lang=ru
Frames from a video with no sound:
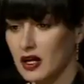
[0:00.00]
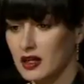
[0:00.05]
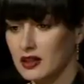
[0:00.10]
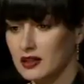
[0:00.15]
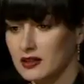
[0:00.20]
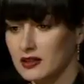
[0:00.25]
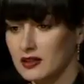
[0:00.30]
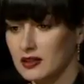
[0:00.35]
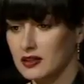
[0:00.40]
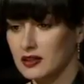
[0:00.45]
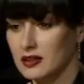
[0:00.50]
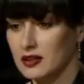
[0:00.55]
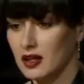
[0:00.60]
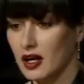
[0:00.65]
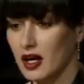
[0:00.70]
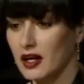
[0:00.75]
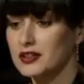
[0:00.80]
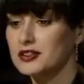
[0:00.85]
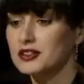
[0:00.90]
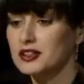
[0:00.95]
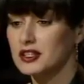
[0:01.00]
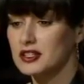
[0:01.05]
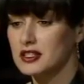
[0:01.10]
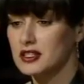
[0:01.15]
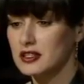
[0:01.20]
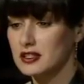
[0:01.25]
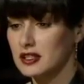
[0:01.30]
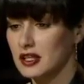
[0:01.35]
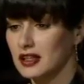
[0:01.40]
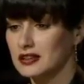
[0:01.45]
четыре у нас. А
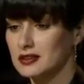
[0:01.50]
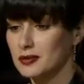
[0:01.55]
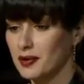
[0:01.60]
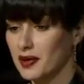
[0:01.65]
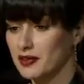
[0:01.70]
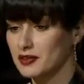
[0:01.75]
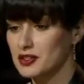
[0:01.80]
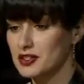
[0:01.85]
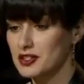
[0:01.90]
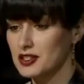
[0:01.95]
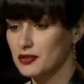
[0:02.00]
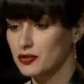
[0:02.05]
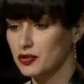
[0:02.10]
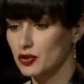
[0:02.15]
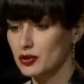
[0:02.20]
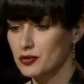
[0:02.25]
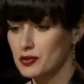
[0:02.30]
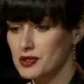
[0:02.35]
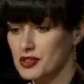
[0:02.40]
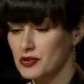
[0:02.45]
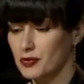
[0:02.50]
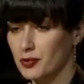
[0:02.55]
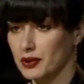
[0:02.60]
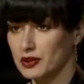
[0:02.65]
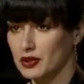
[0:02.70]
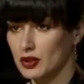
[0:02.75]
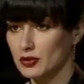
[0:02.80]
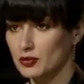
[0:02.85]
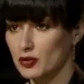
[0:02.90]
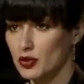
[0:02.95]
интересно, эти коды, правда, с телефонами
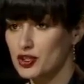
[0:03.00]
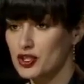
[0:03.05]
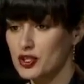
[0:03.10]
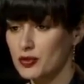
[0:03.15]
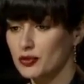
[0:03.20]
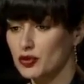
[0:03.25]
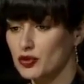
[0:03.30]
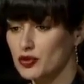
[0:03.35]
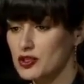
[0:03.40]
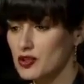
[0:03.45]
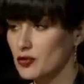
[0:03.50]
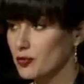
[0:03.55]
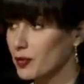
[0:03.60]
совпадают? Может, чем-то он